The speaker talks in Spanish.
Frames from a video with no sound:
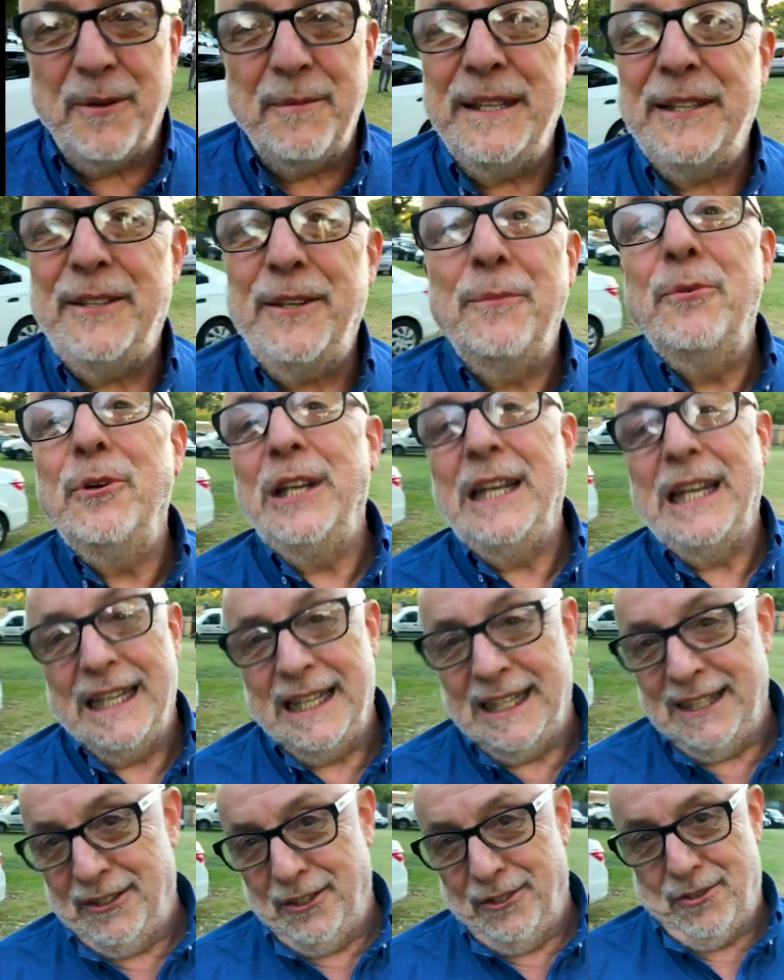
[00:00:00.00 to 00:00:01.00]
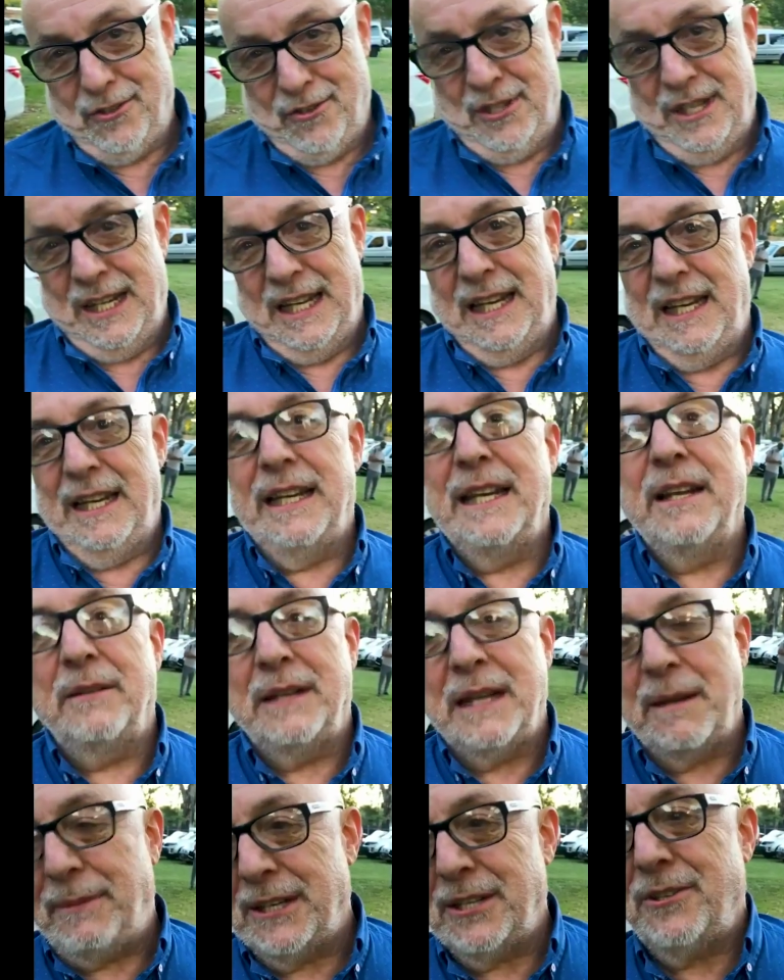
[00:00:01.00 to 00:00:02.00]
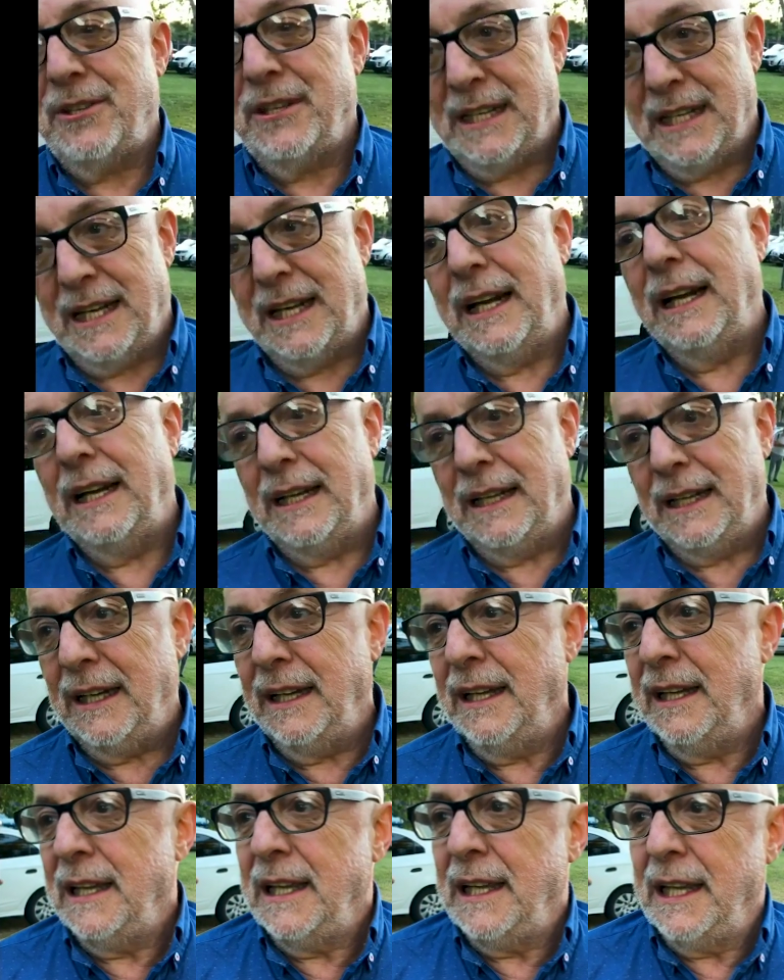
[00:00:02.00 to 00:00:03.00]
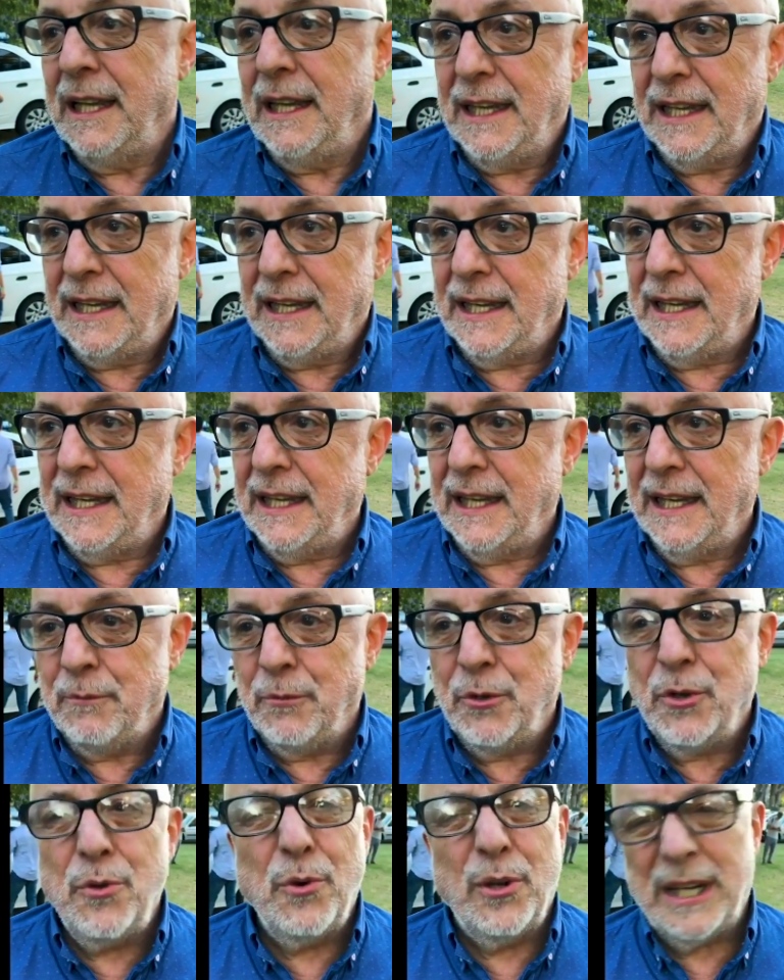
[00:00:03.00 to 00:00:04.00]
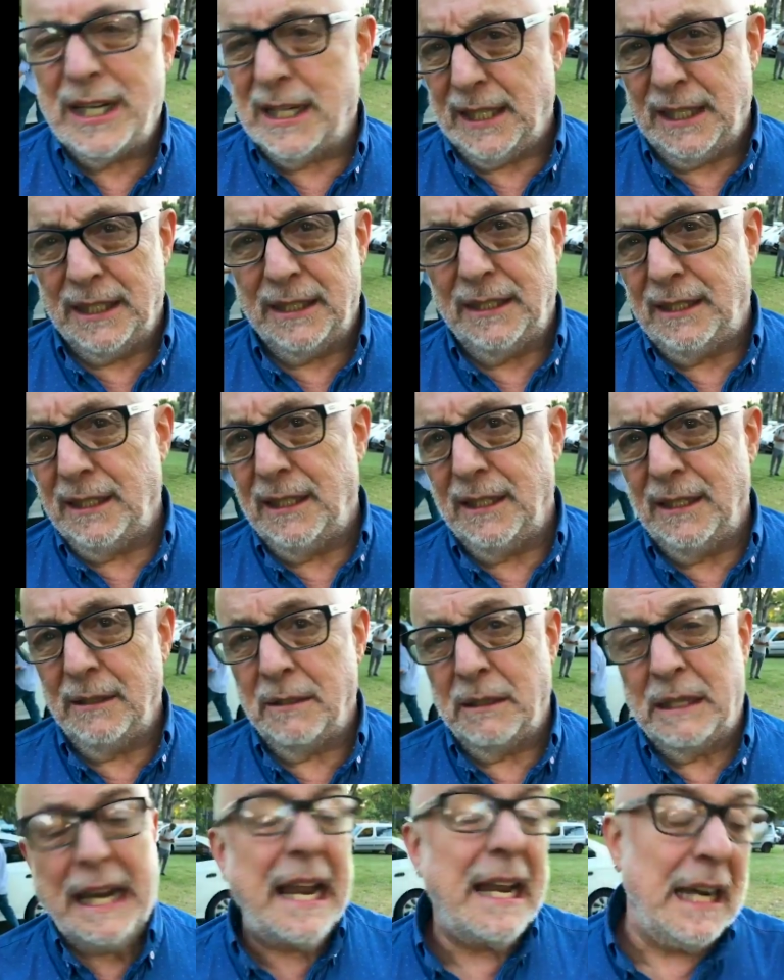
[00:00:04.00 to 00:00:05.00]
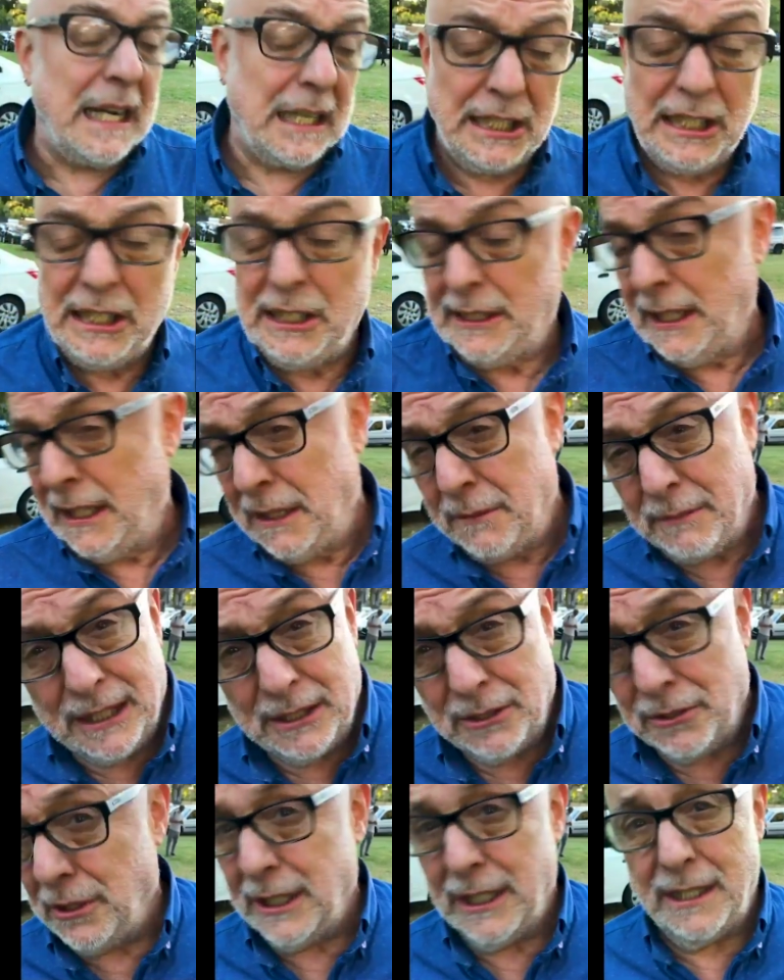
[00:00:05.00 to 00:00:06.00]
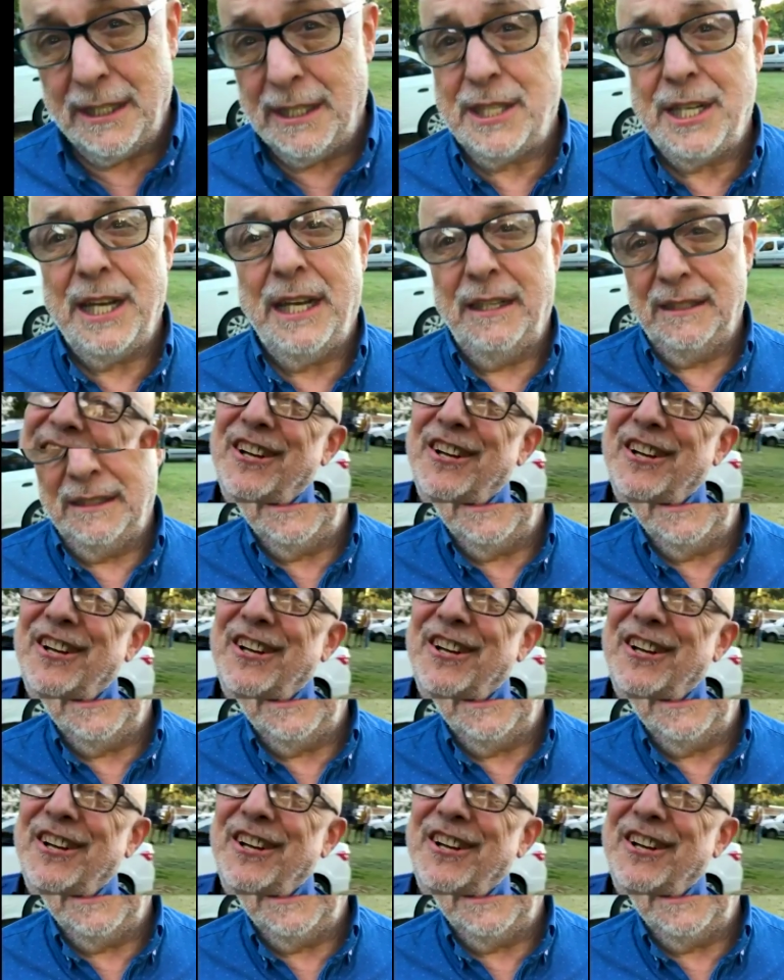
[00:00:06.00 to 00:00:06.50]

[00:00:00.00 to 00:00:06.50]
momentos muy lindos con él. Era una persona eh, muy buena gente. Gran artista, además, ¿no? Desde ya.